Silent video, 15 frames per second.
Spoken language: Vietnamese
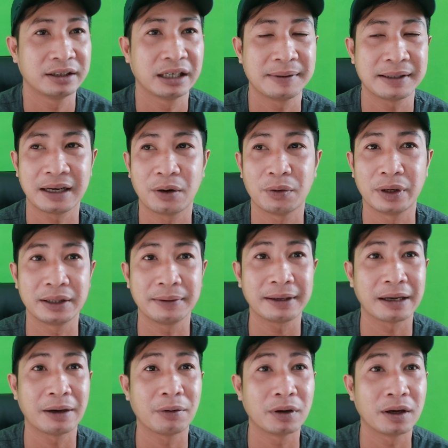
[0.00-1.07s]
thì bắt đầu thì
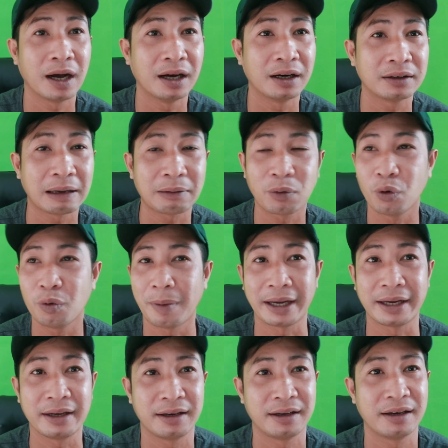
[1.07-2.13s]
bắt đầu ừ tao khui
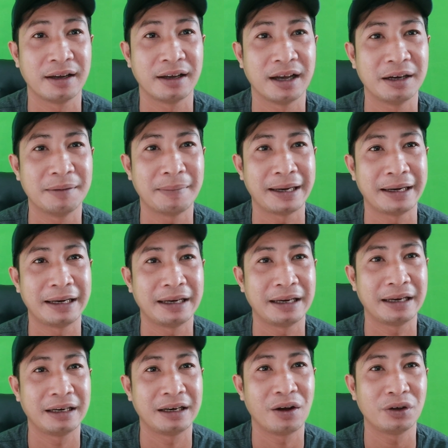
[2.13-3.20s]
mày, ừ mày
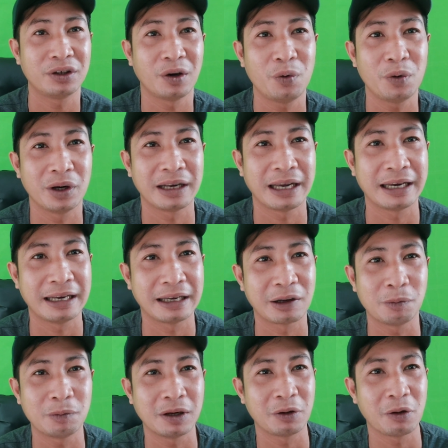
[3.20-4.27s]
nói xấu người này là
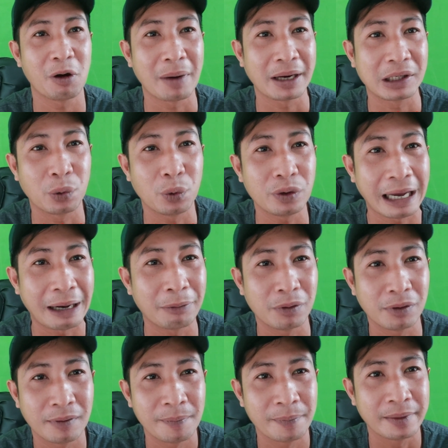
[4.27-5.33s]
cũng là do mày xúi tao,
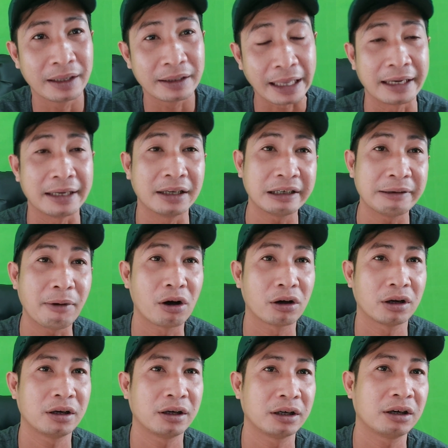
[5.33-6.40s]
thì những cái
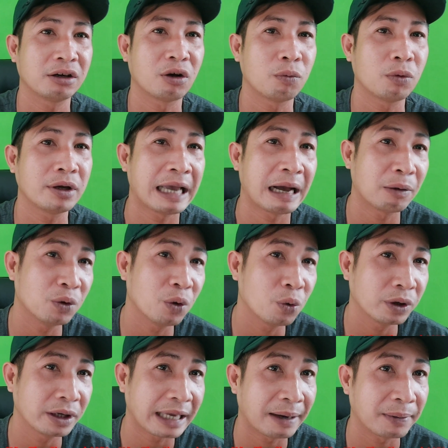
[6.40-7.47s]
bọn đó nó cũng có giao du
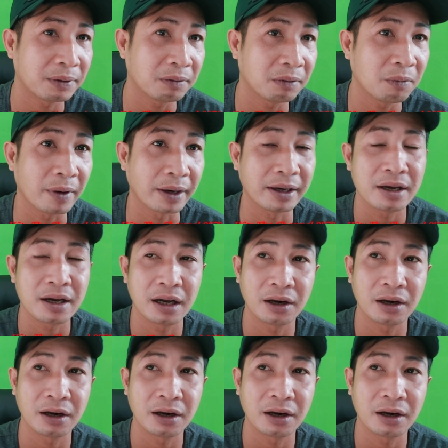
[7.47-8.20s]
với nhau, đúng không quý vị?